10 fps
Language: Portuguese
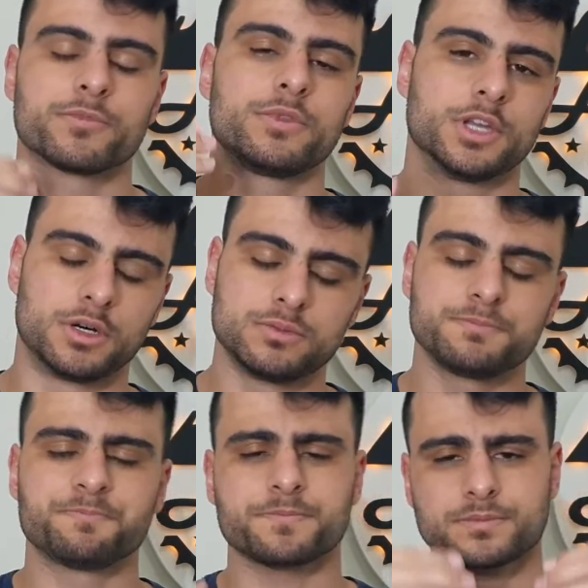Então
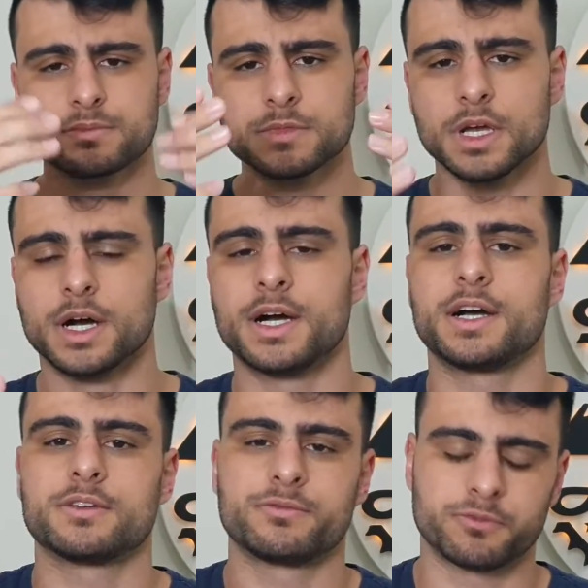
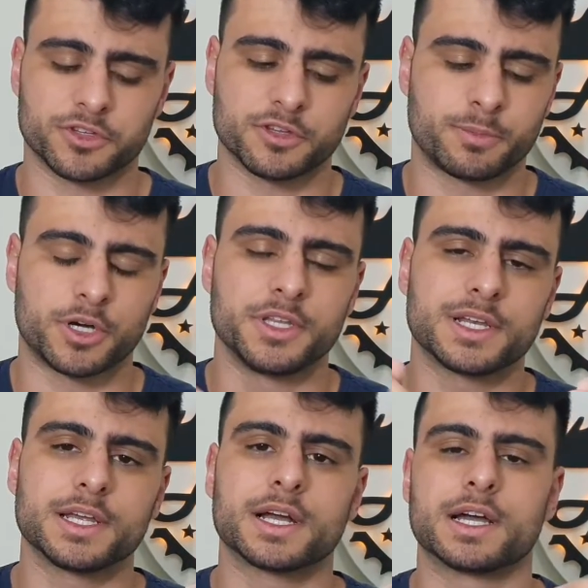uh, vocês podem
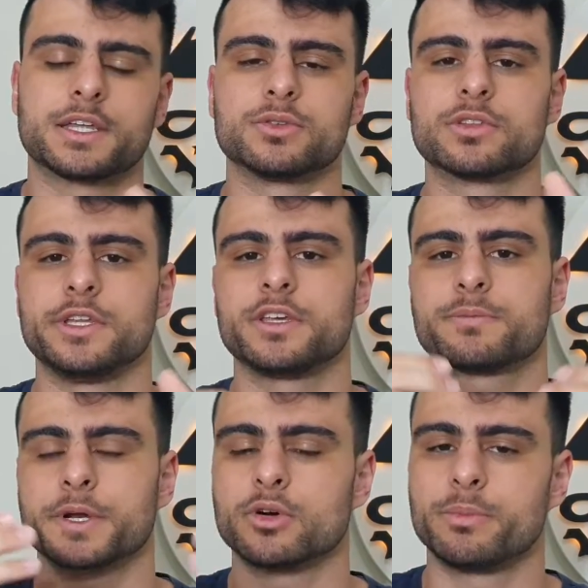clicar aqui nos links
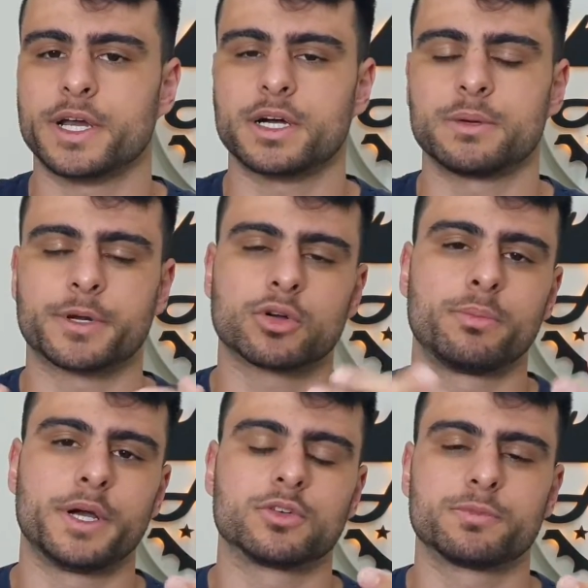para comparar, para
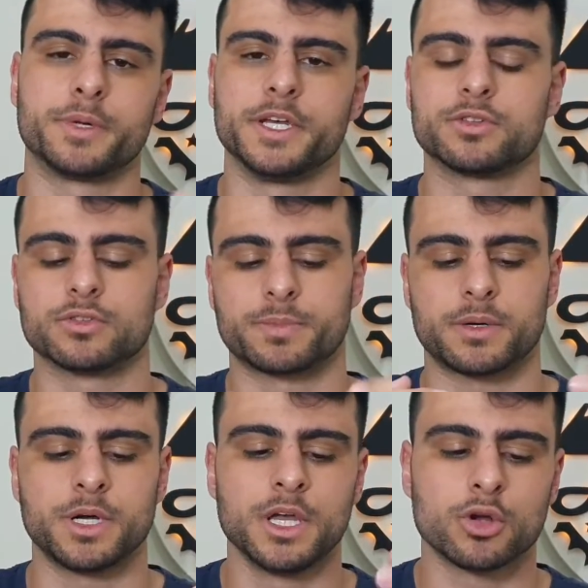acompanhar os preços,
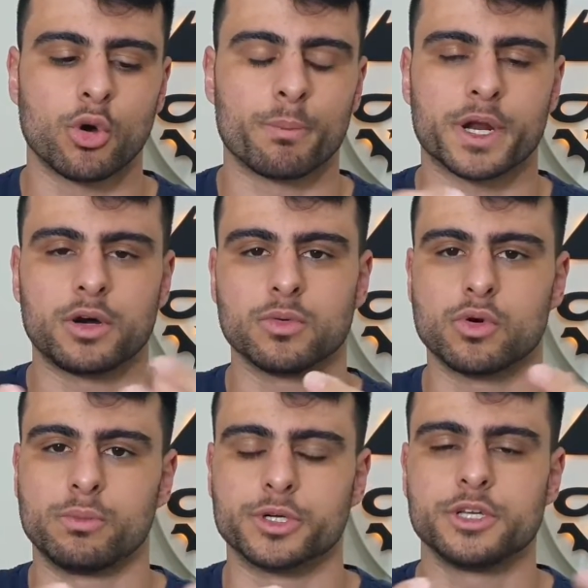para comprar um
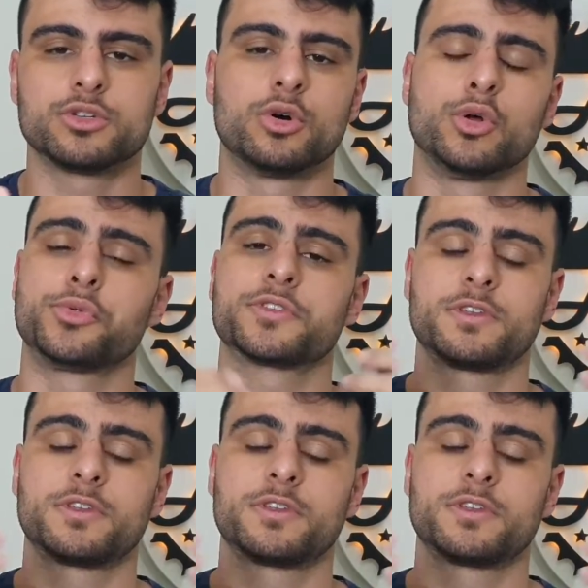componente ou outro.